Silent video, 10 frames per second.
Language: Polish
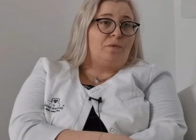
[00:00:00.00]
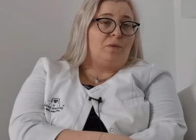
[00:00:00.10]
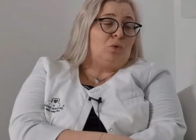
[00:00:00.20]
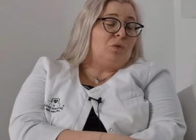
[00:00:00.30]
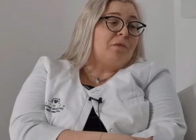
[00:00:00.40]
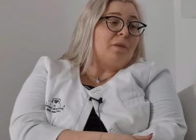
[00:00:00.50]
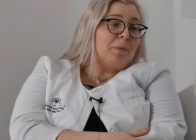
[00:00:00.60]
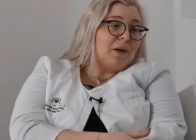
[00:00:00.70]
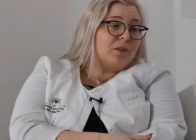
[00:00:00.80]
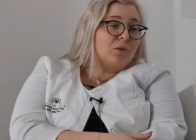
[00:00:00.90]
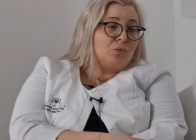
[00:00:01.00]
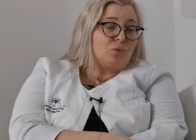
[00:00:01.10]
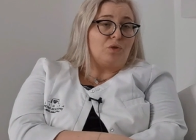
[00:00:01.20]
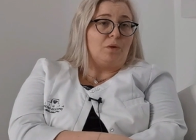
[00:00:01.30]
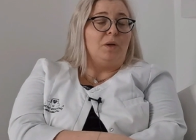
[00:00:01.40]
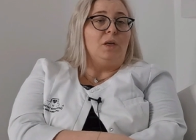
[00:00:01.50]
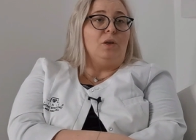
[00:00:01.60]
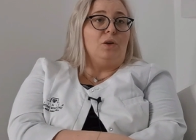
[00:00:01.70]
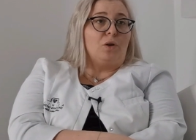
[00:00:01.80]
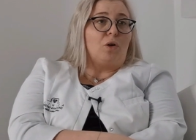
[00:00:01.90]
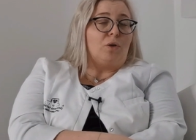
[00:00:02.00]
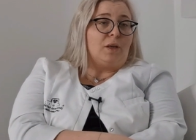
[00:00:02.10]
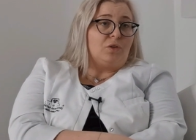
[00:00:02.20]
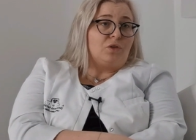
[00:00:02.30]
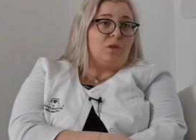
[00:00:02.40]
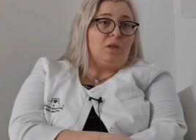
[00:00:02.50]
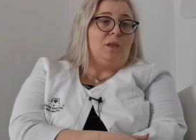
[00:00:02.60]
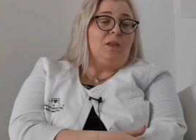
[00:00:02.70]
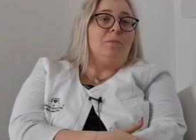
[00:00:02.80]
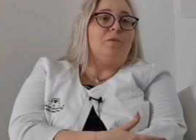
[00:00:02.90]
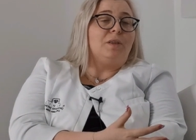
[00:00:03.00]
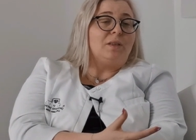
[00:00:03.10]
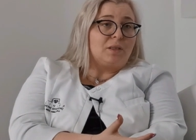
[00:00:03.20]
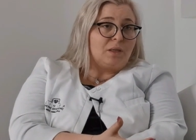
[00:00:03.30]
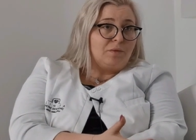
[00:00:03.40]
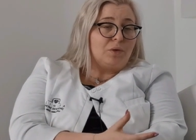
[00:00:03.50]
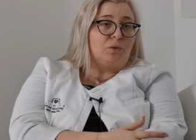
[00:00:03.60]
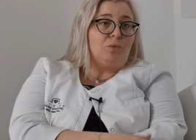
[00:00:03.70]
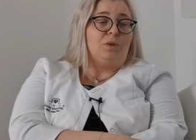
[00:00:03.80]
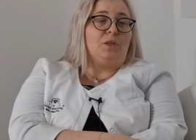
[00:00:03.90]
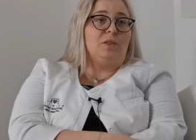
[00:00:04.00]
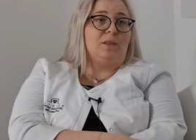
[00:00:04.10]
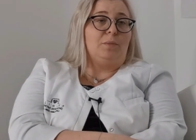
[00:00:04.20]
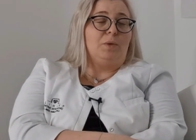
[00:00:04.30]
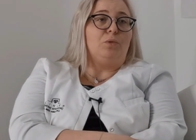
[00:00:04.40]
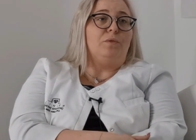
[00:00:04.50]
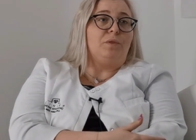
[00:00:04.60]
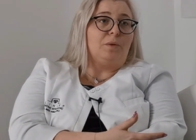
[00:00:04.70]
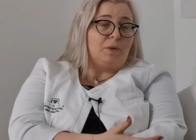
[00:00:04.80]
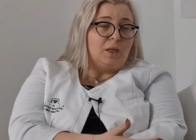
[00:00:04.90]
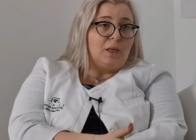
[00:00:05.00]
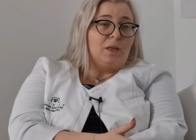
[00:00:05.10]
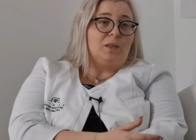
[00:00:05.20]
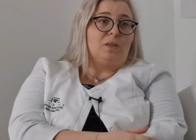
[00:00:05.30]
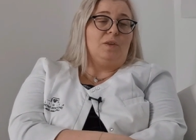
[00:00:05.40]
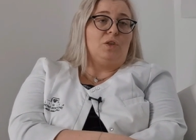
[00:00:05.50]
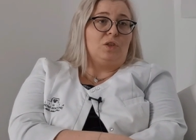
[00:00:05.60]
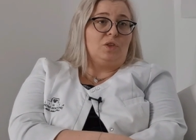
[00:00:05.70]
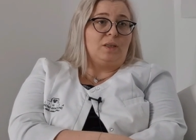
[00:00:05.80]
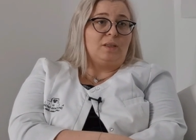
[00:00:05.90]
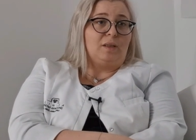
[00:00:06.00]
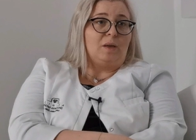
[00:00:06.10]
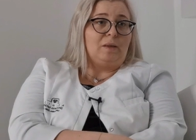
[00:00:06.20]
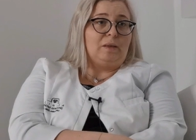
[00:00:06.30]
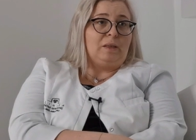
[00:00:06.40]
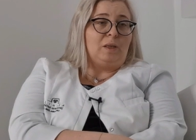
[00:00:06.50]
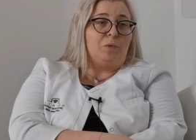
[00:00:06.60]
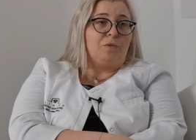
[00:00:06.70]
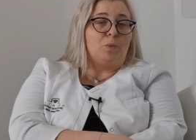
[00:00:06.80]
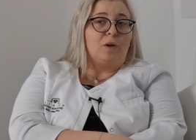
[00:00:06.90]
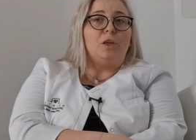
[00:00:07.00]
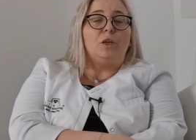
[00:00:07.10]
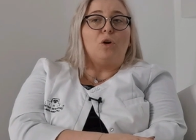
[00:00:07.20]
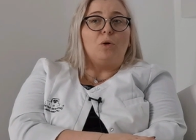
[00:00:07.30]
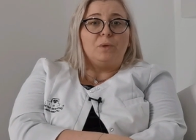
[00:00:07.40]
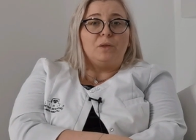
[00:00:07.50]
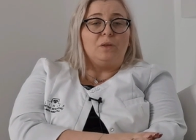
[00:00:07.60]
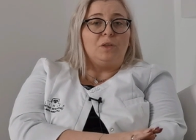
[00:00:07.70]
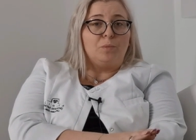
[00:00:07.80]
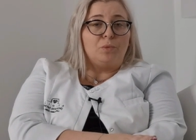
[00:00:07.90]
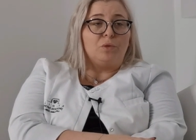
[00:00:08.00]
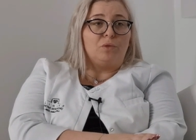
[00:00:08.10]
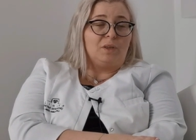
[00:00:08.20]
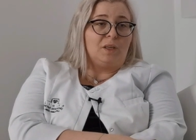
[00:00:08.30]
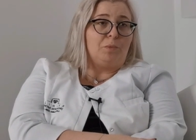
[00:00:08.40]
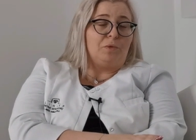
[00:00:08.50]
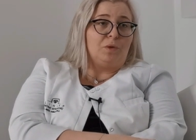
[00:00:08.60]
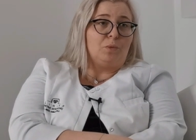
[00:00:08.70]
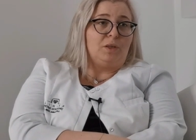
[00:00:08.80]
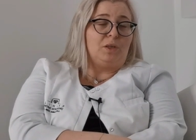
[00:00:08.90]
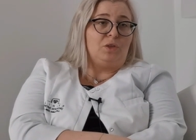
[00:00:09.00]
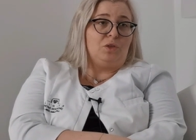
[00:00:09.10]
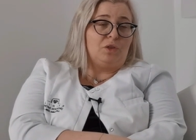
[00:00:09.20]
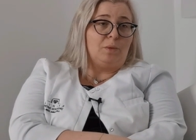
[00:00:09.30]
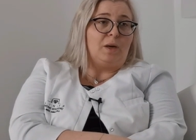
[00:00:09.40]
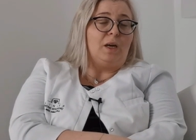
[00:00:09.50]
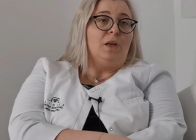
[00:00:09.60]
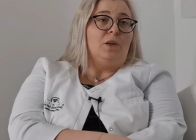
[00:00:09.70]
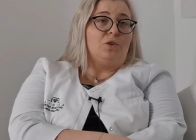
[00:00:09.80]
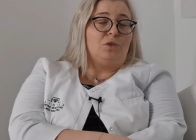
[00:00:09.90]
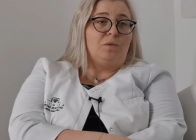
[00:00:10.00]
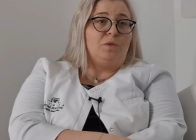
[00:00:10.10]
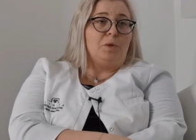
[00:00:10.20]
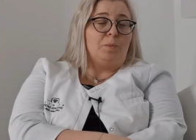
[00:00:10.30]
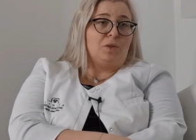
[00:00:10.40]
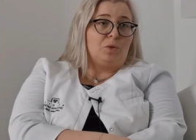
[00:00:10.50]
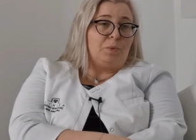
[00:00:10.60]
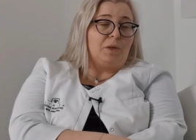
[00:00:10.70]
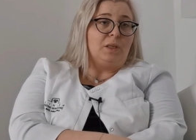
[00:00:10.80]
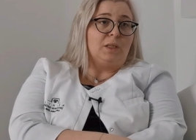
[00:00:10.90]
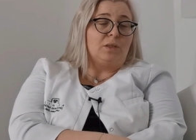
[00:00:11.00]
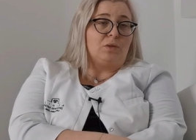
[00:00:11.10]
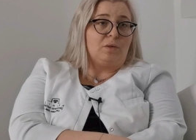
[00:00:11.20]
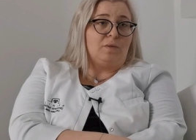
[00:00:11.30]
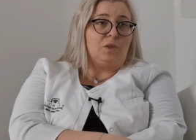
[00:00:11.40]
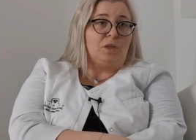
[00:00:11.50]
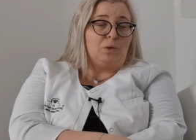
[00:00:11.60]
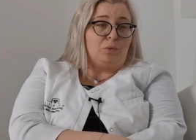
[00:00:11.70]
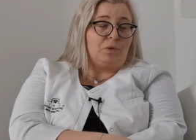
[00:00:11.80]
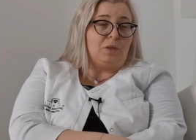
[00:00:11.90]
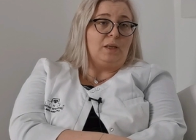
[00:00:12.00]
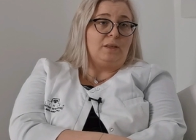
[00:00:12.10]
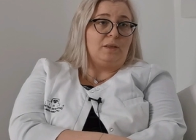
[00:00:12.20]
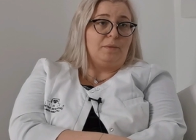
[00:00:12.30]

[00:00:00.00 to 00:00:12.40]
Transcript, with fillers: odgrywa, bardzo dużą rolę, czyli im więcej wykonuje się zabiegów, tym jest większa szansa na, na powikłanie i oby nie było to takie powikłanie, gdzie trzeba rzeczywiście bardzo pilnie zastosować hialuronidazę.